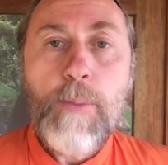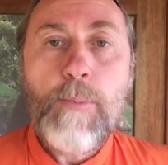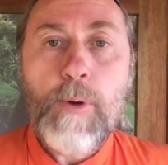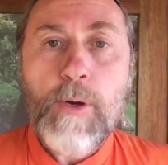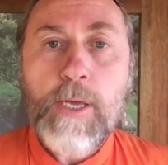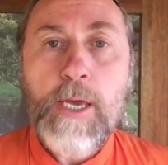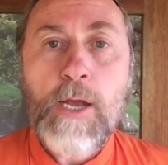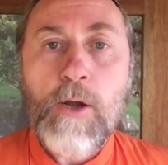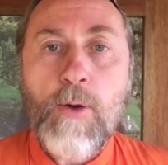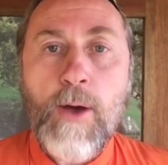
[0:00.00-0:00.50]

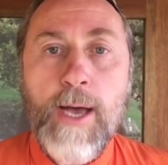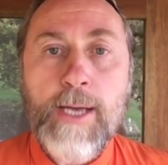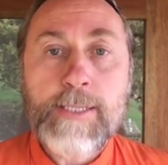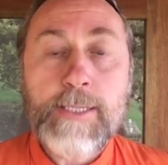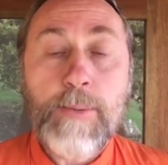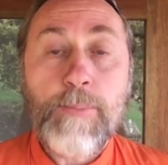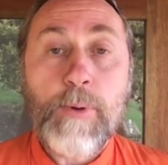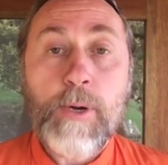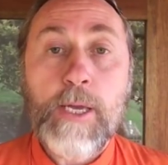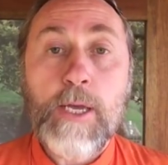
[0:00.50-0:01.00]
¿Por qué lo
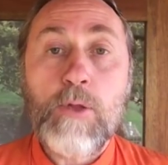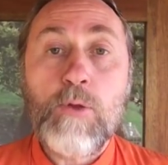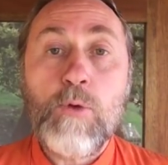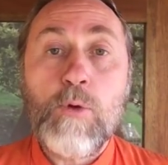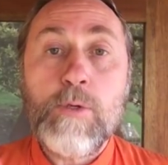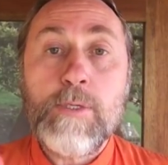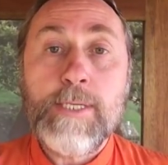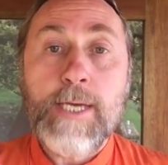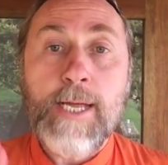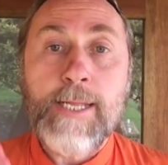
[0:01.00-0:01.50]
hace? Porque
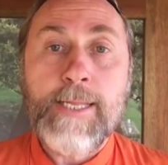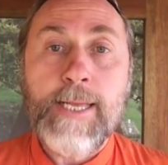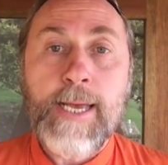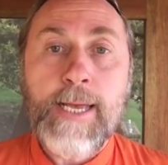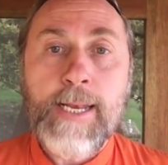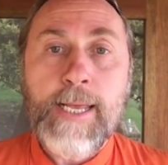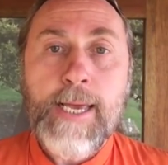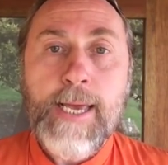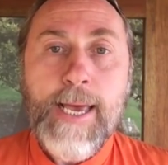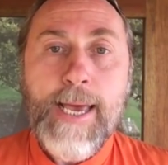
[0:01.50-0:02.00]
tú ya
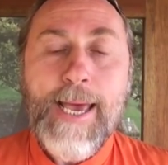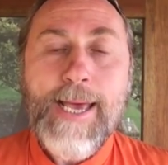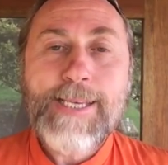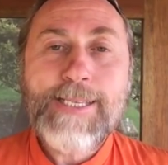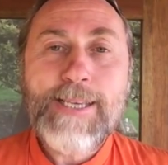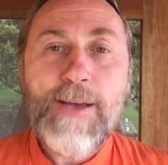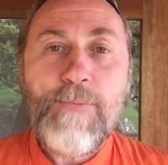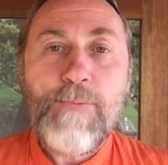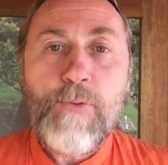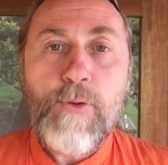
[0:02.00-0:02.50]
tienes
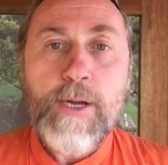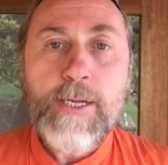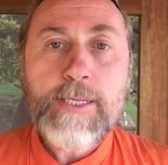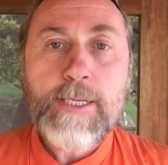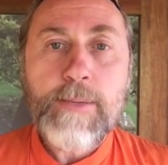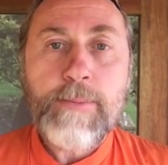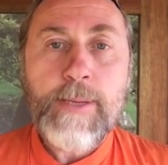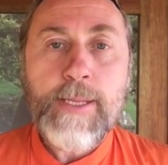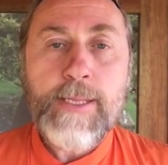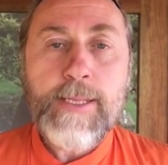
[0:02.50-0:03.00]
esa
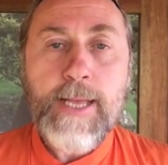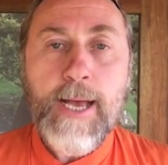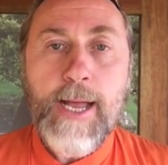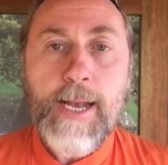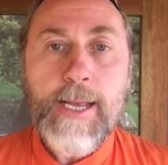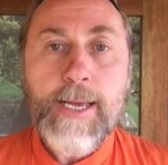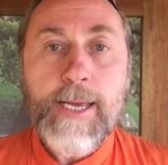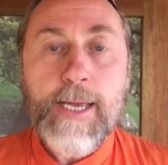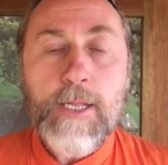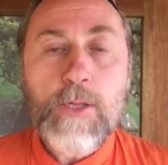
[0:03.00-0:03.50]
fuerza
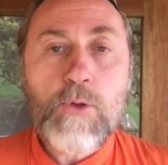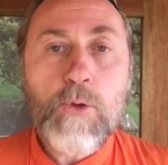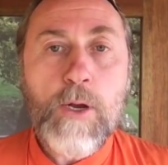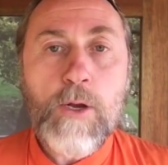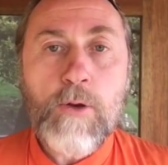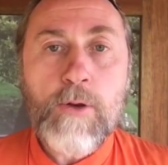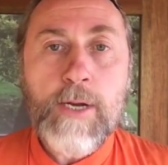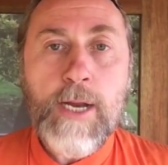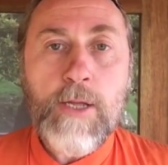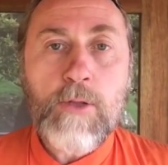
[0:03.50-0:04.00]
mental que tú
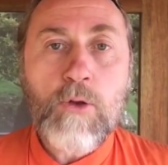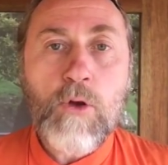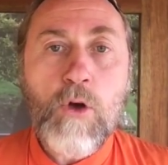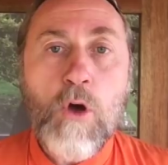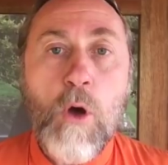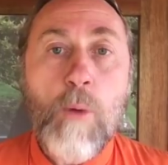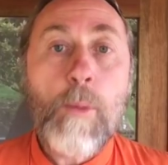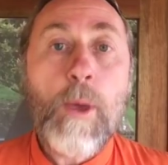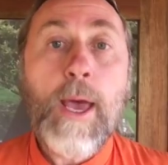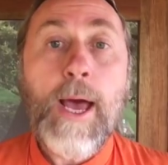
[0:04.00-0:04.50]
has logrado
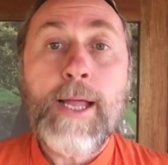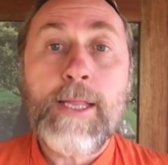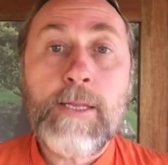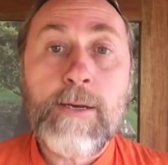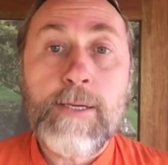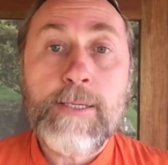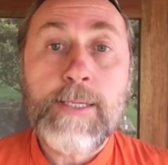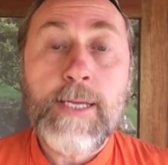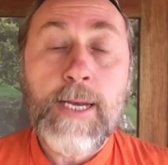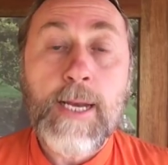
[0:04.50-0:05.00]
como a
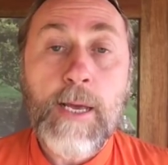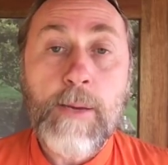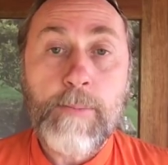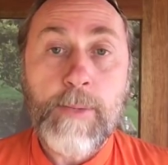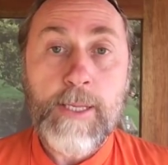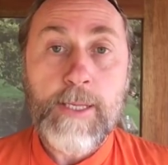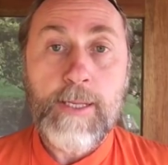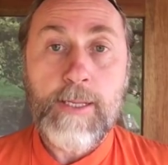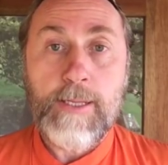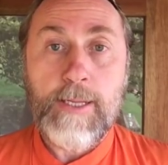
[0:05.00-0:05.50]
través de la
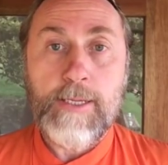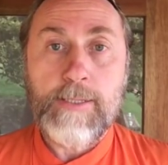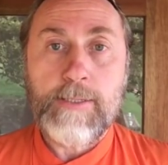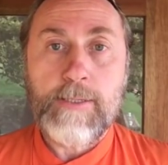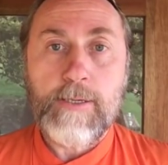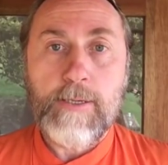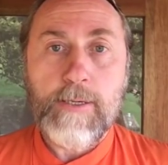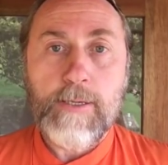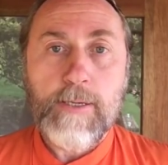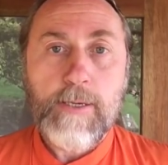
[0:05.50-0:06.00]

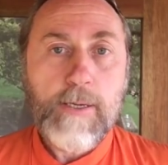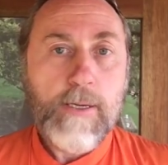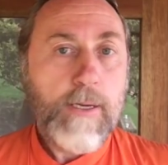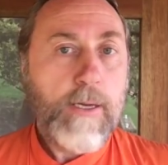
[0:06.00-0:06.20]
meditación.